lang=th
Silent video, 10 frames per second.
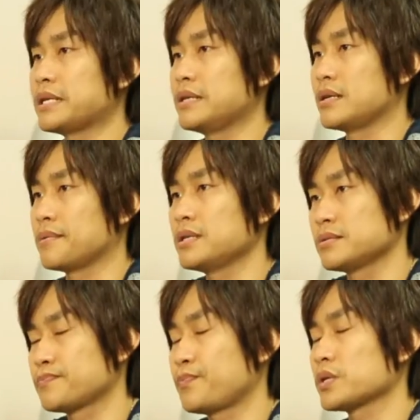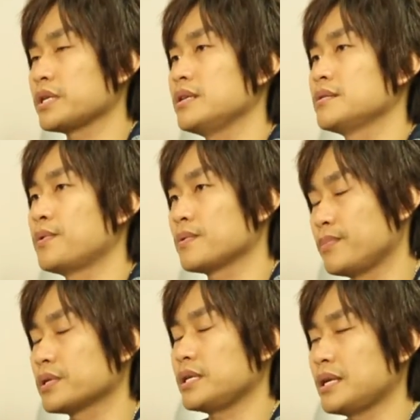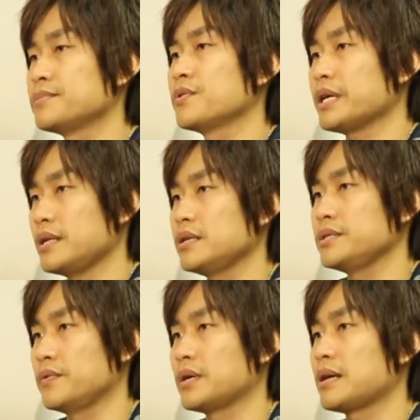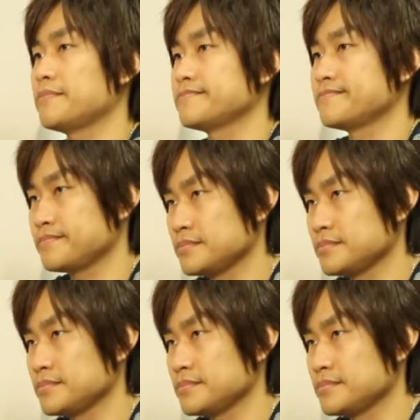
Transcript: ทำอย่างอื่นครับ คือ ปกติ ปกปกติทำธุรกิจอื่นอยู่ครับ